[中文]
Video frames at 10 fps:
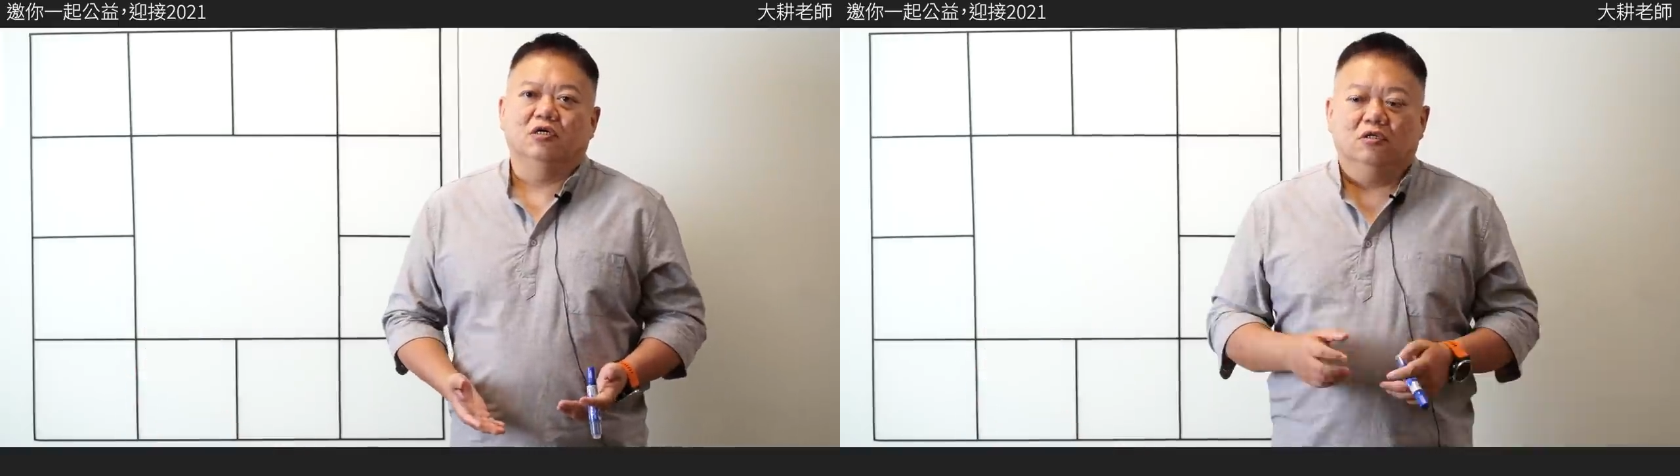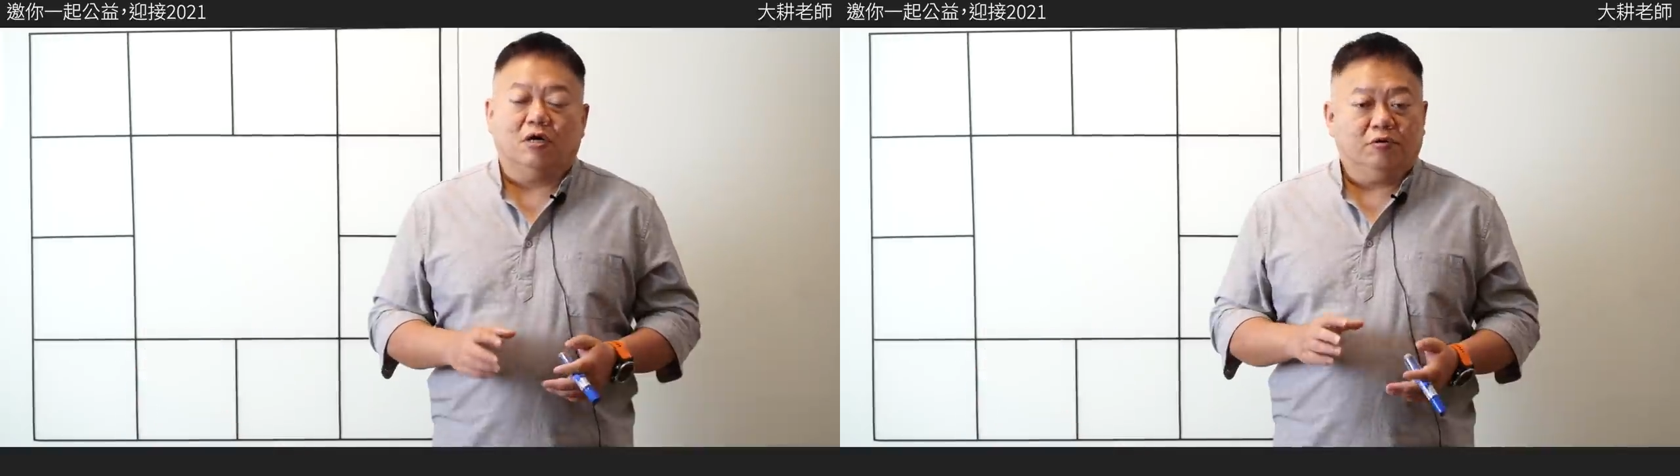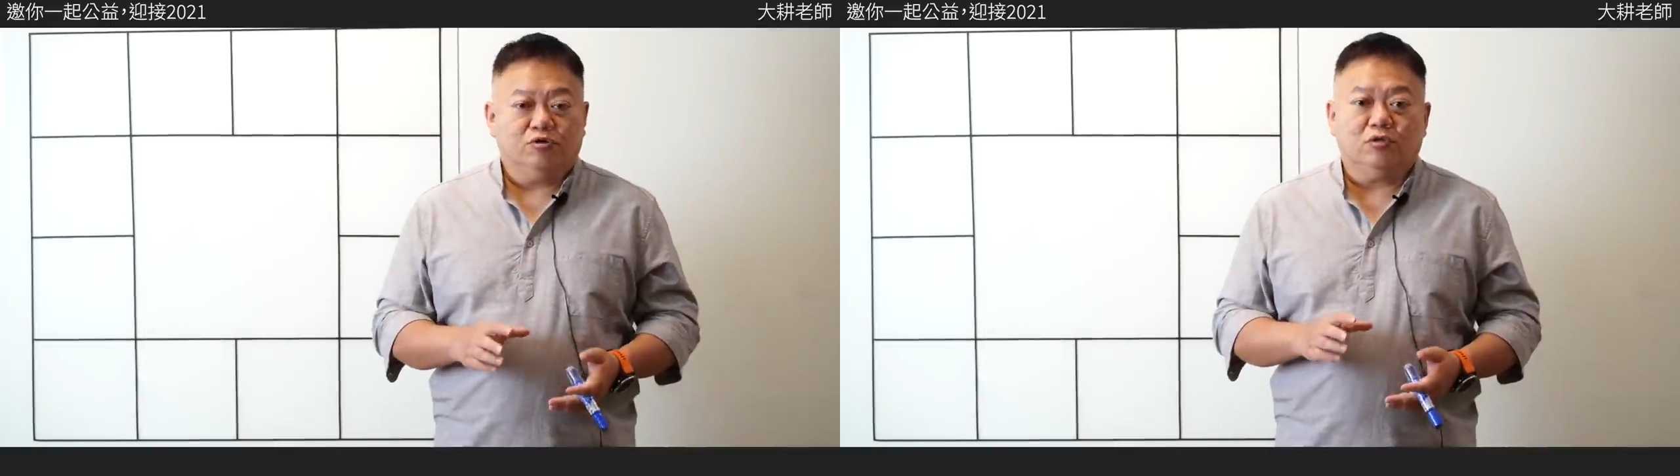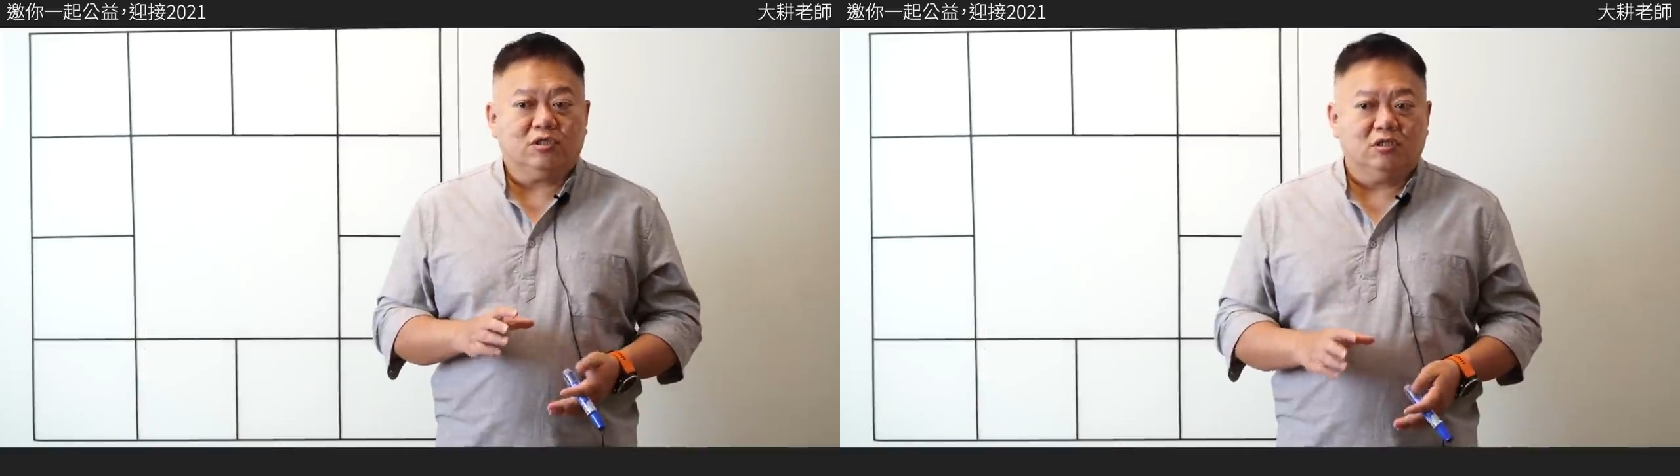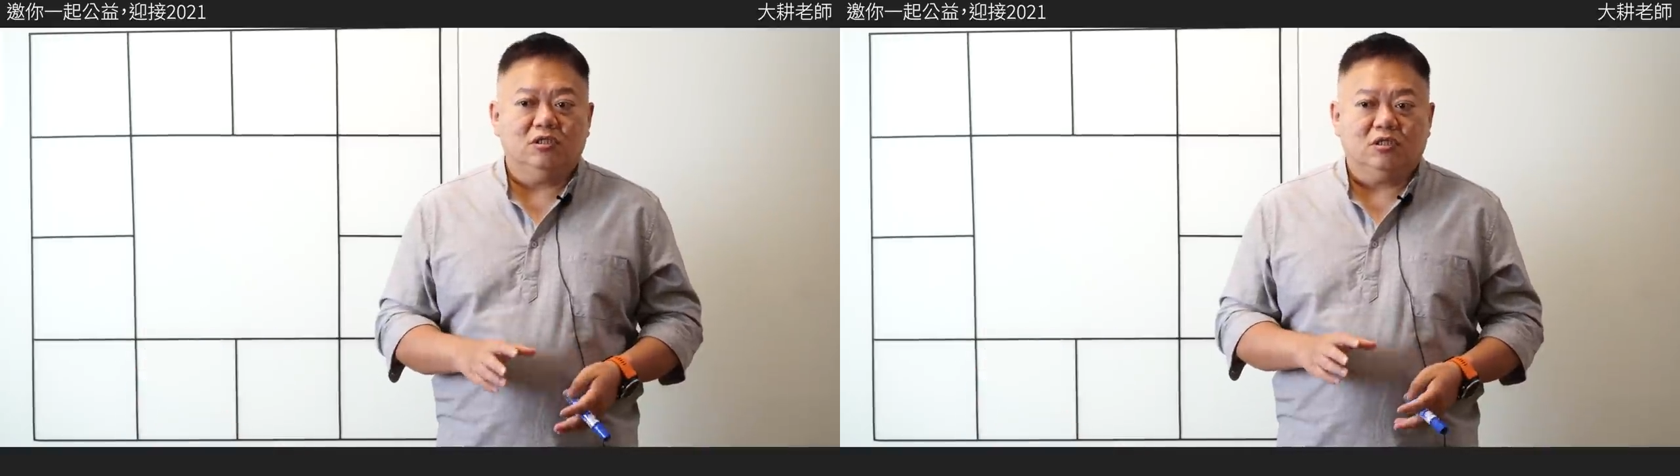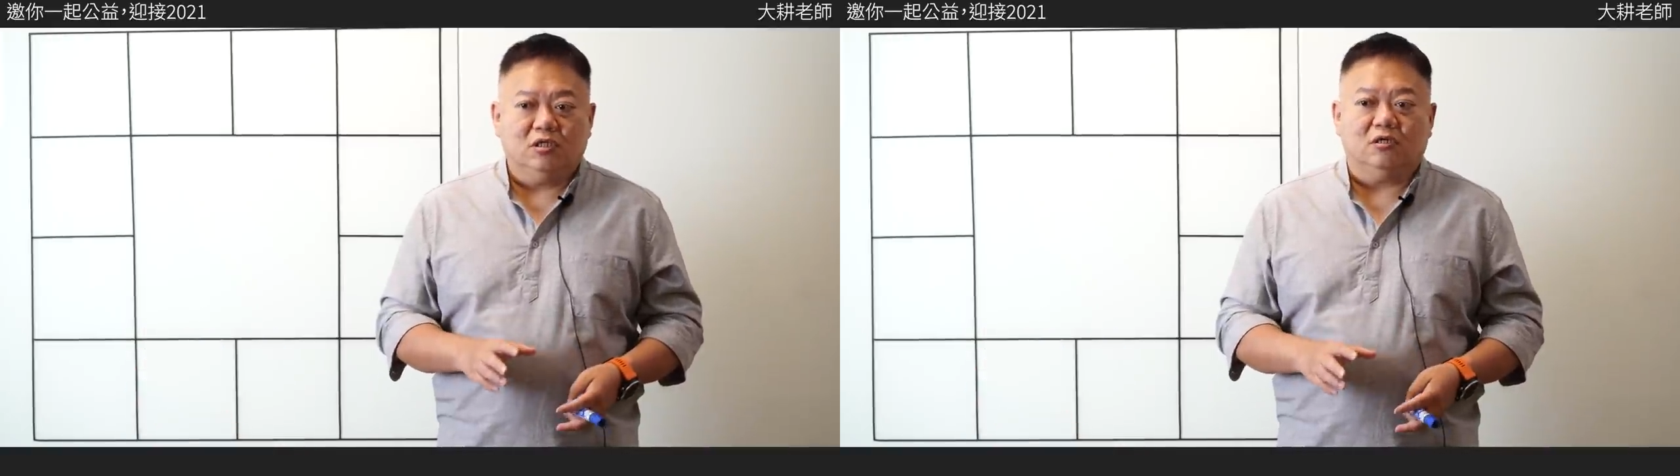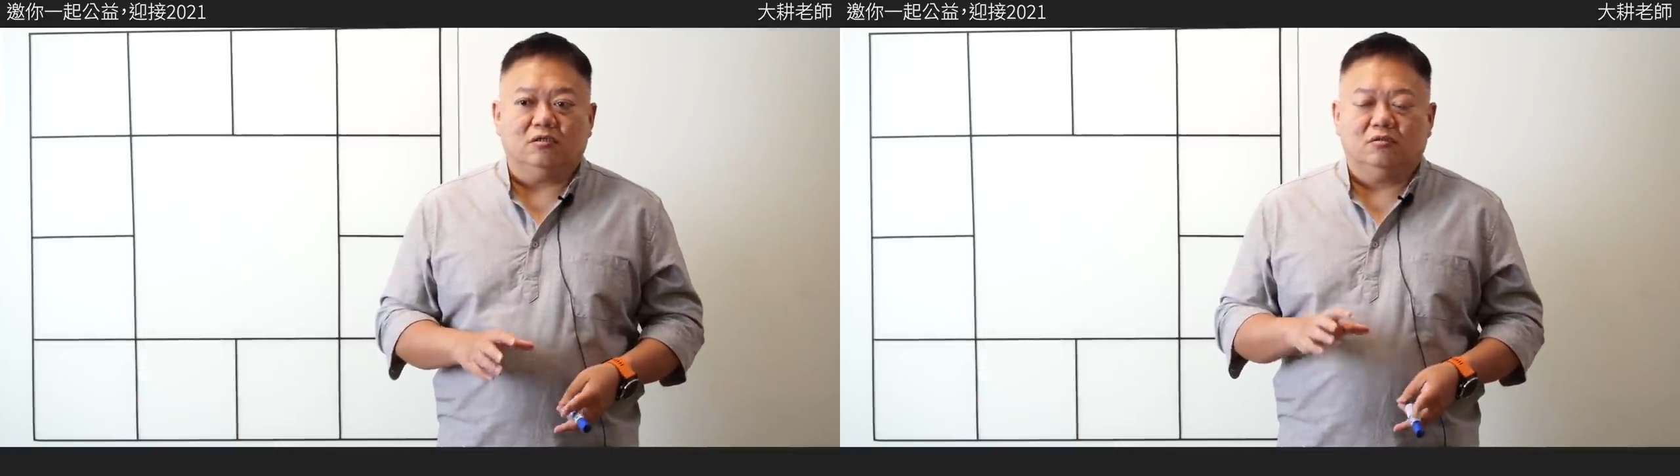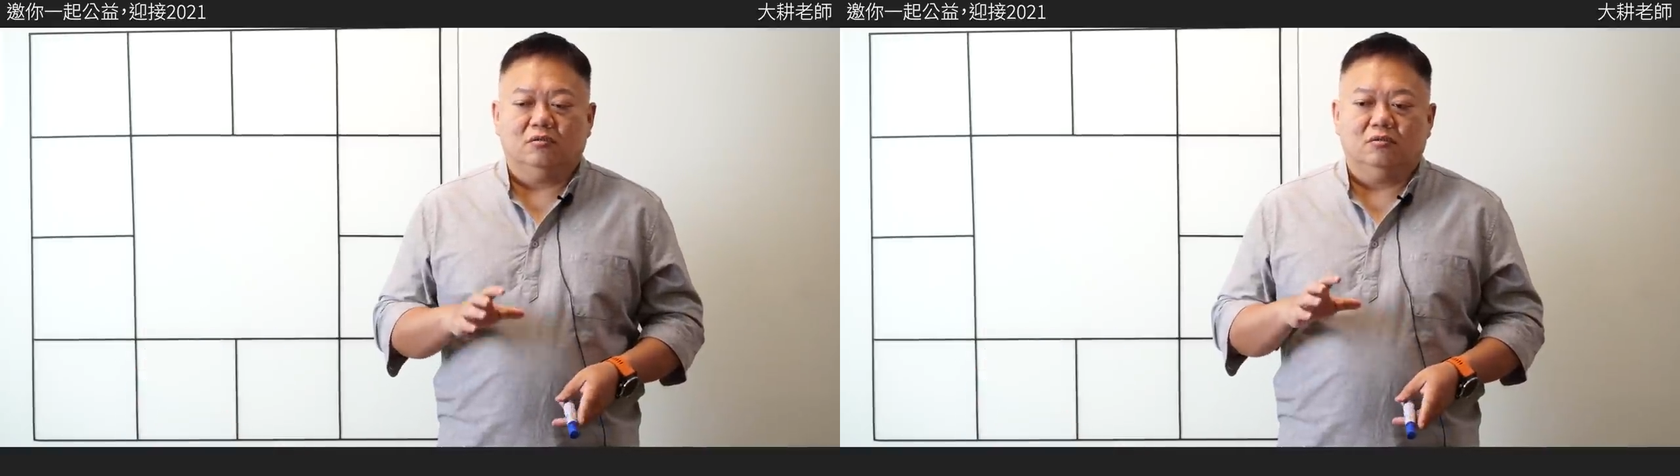台湾算是一
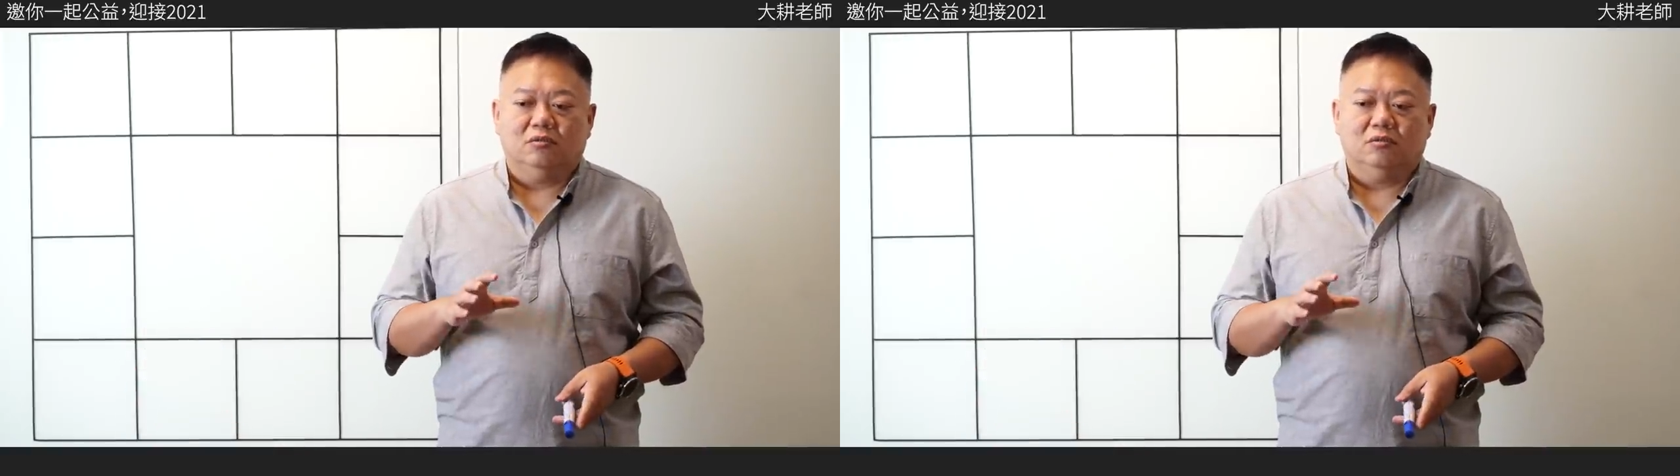个